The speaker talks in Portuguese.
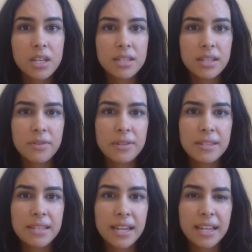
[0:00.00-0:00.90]
Se
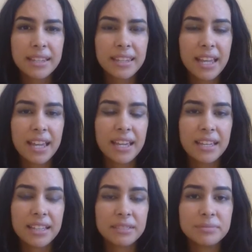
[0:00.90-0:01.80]
você
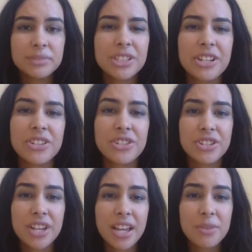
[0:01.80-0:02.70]
tem um dia
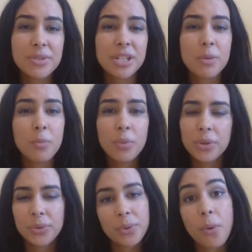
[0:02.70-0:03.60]
cheio, um dia
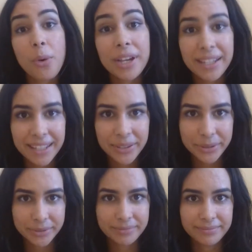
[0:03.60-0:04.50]
muito
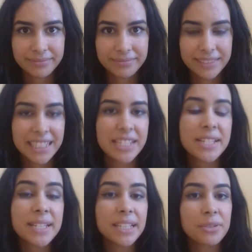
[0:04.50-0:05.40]
corrido,
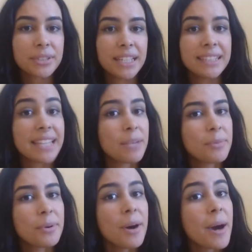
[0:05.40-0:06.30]
diz que não tem
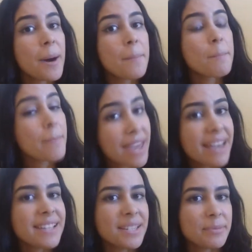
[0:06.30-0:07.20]
tempo
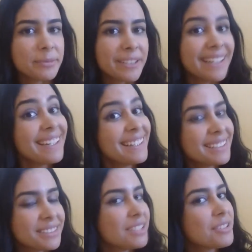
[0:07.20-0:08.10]
mesmo,
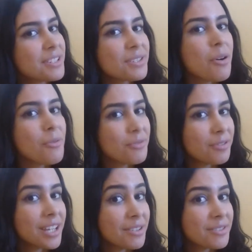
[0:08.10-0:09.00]
né? Eu
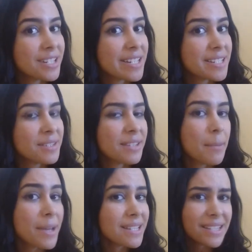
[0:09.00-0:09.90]
desconfio disso, né?
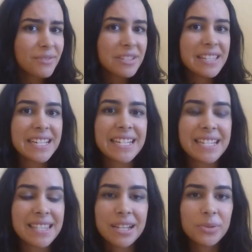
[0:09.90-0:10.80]
Mas se você
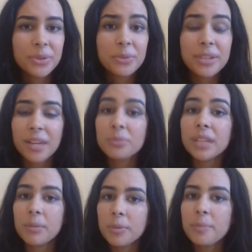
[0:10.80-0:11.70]
diz, não, eu não tenho
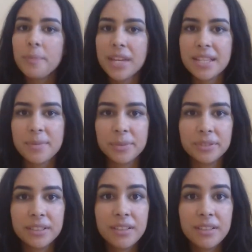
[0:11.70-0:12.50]
tempo mesmo,